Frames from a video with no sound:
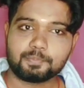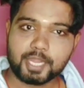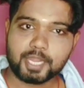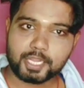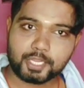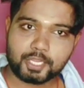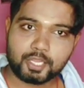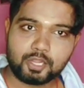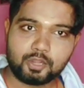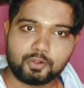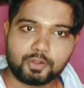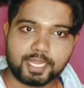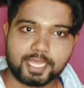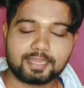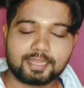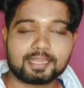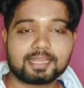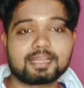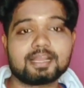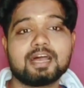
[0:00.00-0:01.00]
மக்களோட
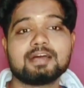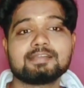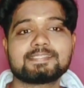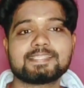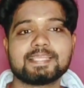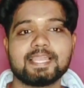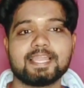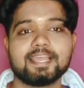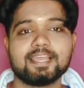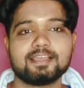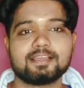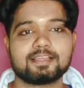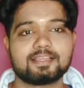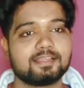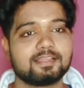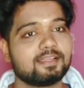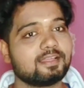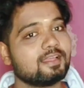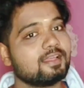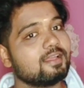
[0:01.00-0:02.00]
காசில்
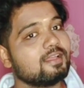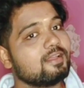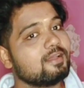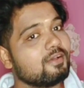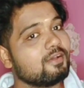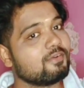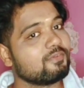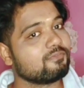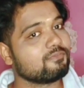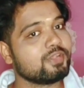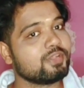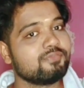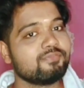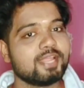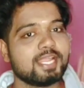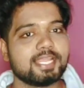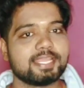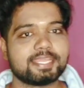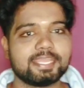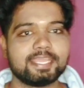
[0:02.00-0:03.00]

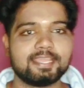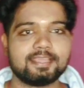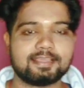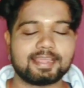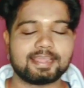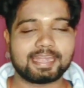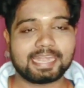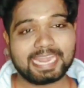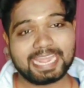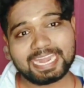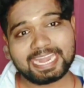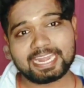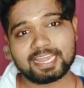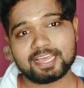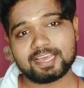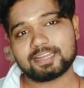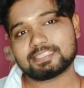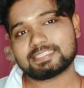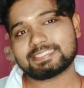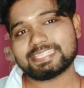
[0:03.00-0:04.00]
விண்வெளிக்கு
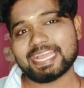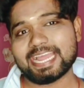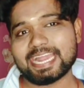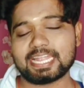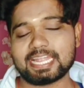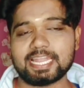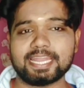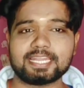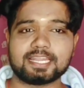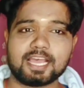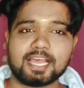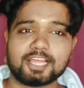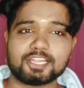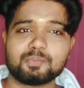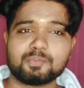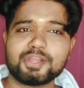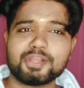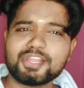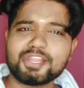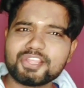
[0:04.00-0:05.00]
ரேடார் சேட்டலைட்
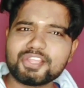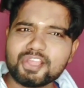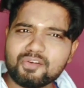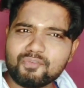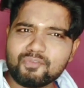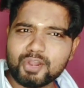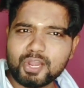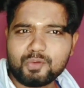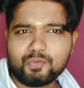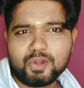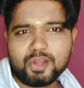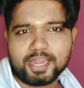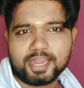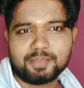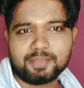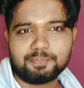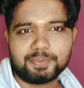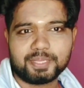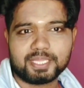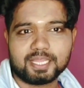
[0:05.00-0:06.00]
அந்த மாதிரி எவ்வளவோ
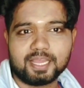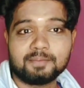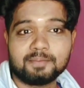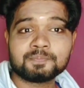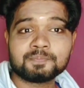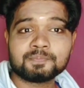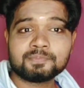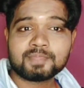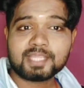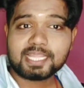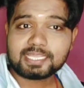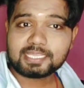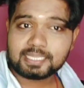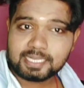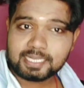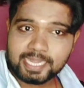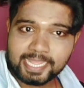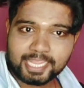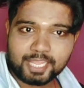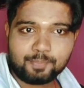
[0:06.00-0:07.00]
அனுப்பி தான்
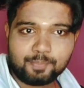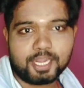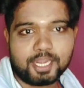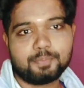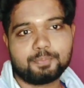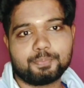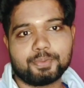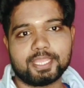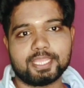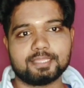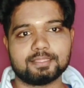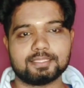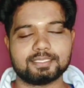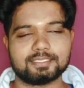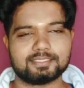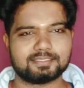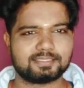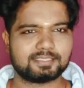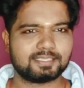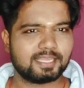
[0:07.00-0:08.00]
இன்னைக்கு மழை பெய்யுது